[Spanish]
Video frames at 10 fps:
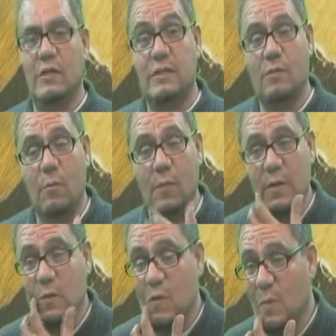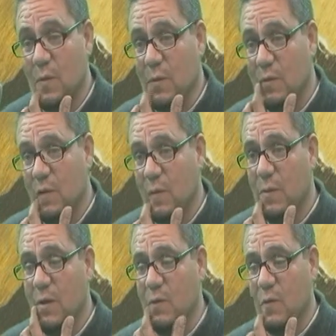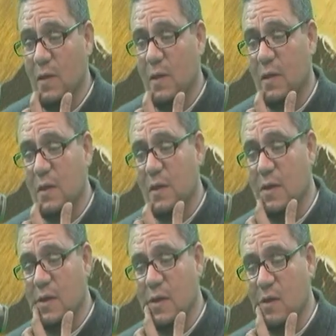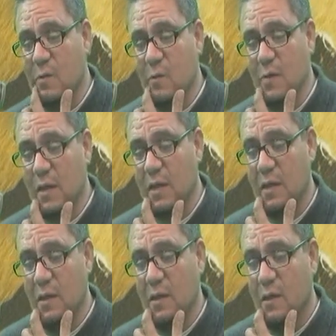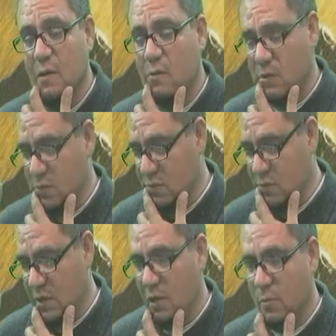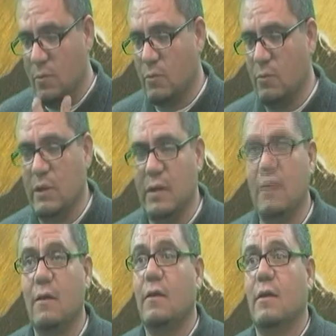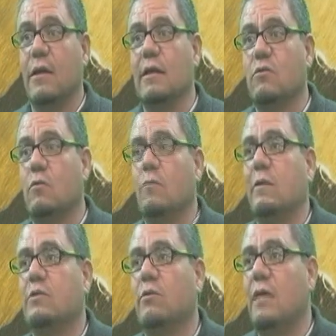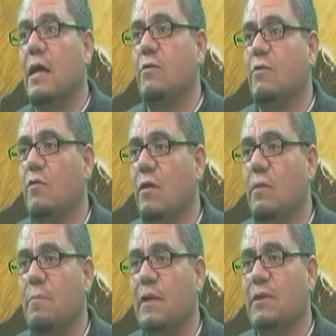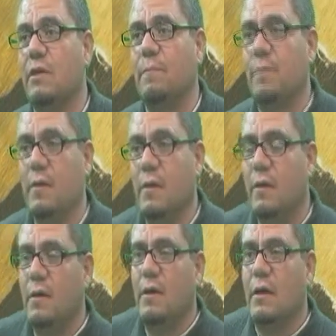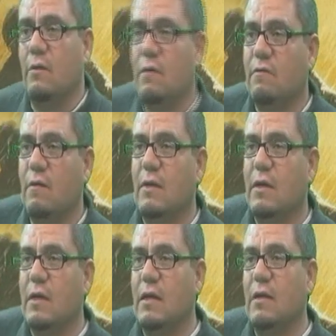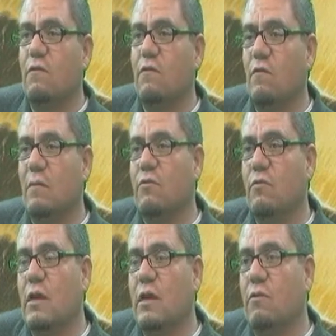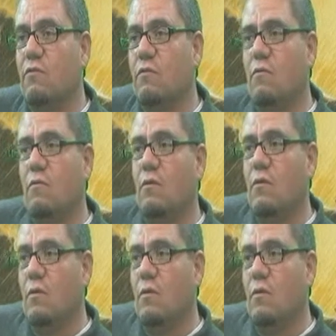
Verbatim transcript: Yo les comento siempre a mis hermanos, ¿verdad? Aquí en, en la comunidad, cuando hay oportunidad. ¿Quiénes son los más odiados en una empresa? En una fábrica. ¿Quiénes son los más odiados?